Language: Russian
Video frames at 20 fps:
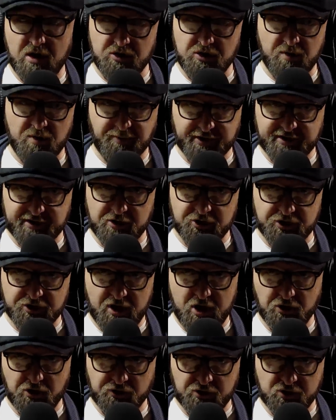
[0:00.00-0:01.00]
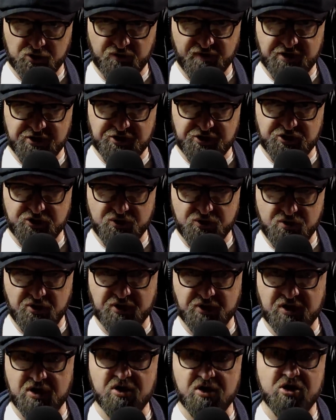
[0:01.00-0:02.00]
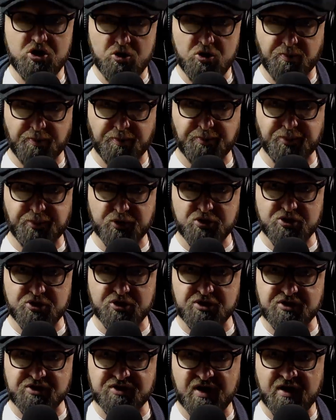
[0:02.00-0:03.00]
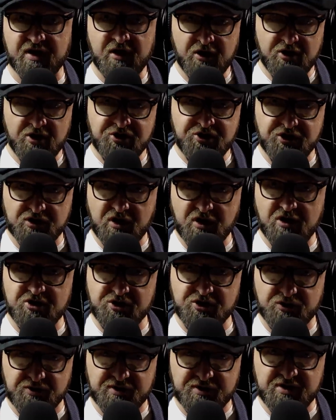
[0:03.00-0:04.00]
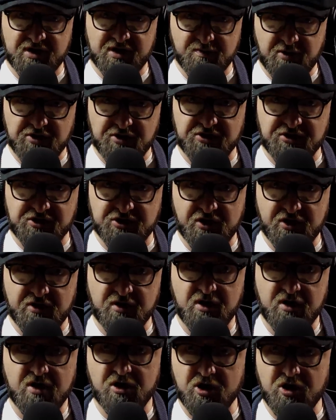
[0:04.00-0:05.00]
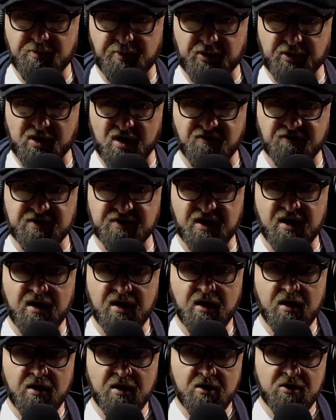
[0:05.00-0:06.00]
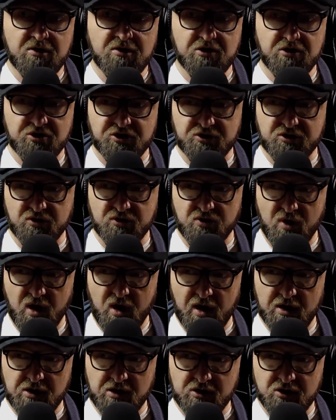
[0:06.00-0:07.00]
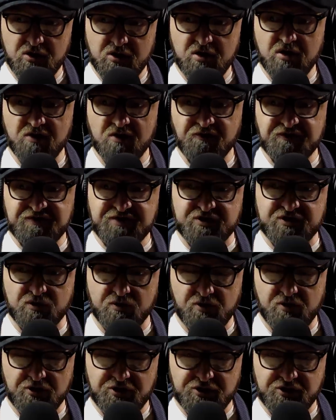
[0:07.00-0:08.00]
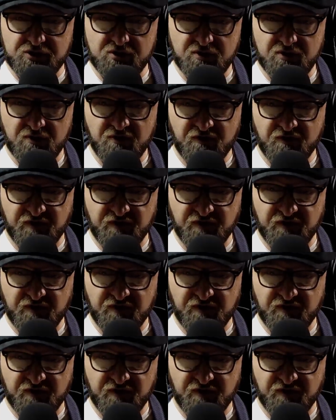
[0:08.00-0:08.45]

они продолжают надувать щеки и пыжиться, считая, что за ними сила и правда, и что они все еще